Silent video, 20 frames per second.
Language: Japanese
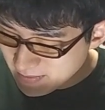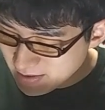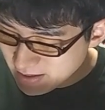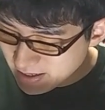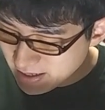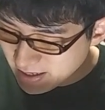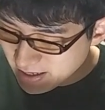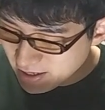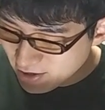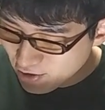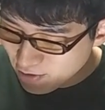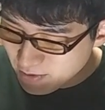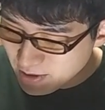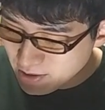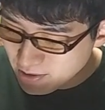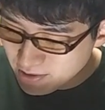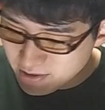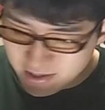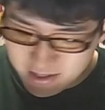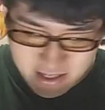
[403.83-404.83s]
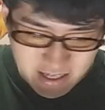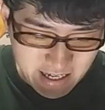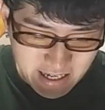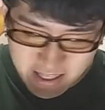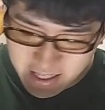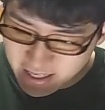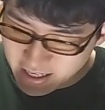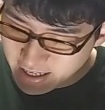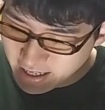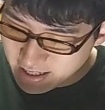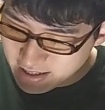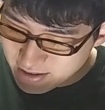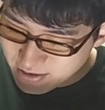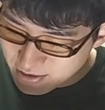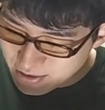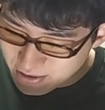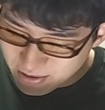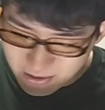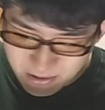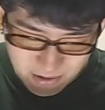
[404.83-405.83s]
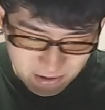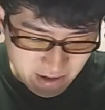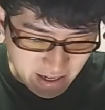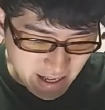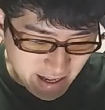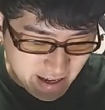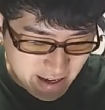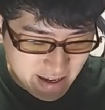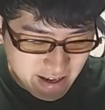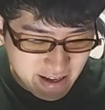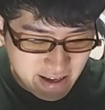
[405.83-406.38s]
えー、黄みのつがい2巻という子はね、